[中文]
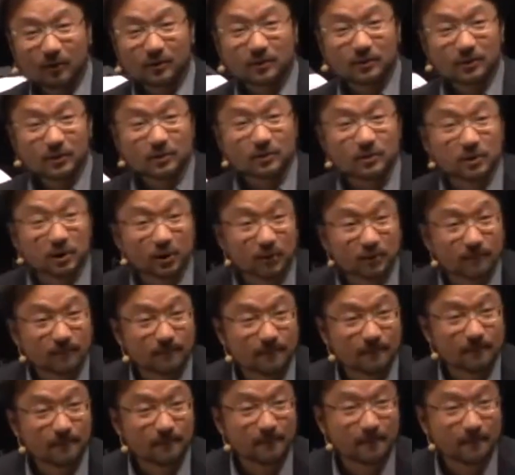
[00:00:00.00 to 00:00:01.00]
是不是？
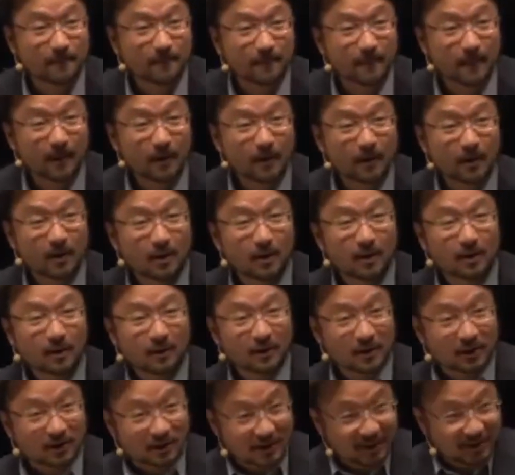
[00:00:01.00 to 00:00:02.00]

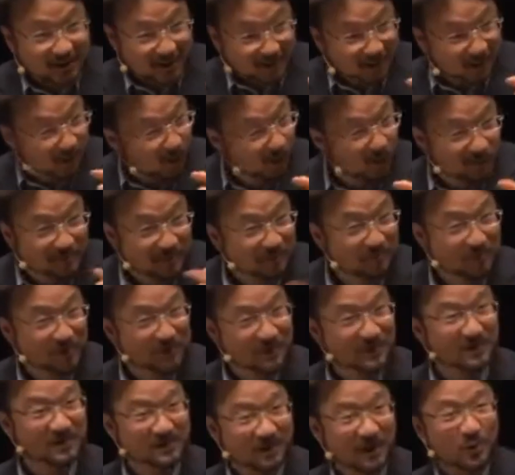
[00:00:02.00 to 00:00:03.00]
你你点头，你不
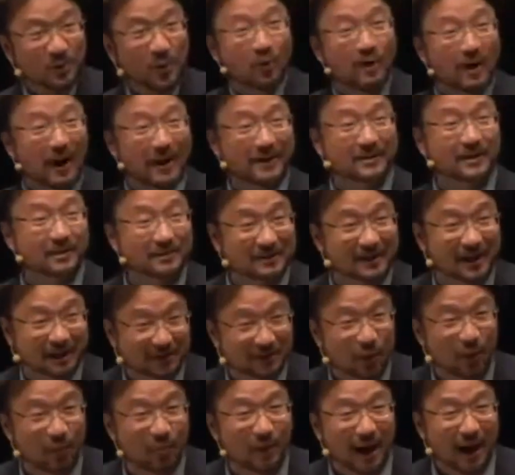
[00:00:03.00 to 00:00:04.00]
你要勇敢一点，点
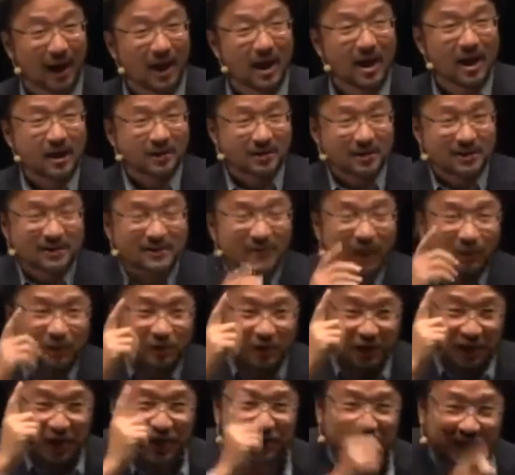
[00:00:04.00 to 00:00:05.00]
头嘛。你知道，
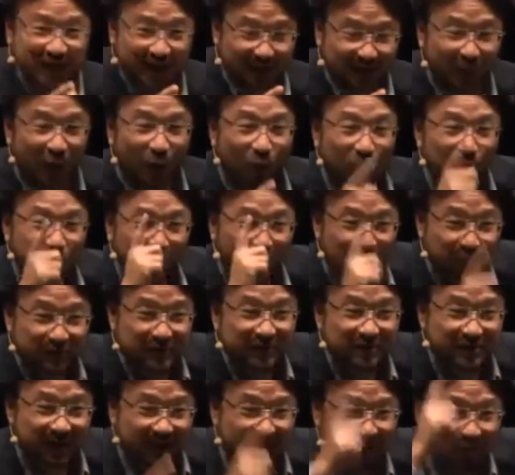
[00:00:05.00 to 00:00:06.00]
你一点头，表
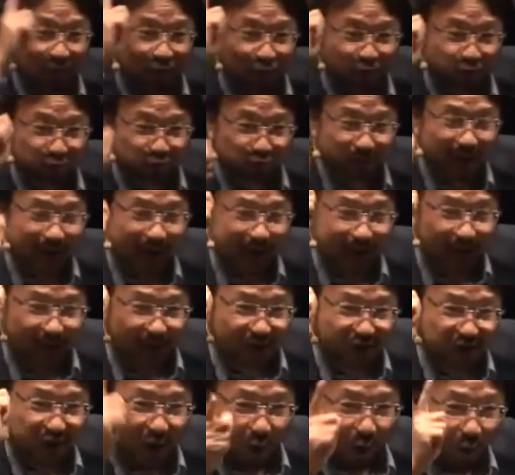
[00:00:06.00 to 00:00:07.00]
示你跟古代的
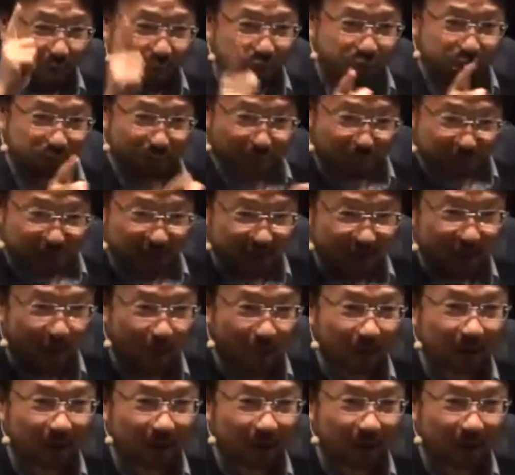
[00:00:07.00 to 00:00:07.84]
教父都认同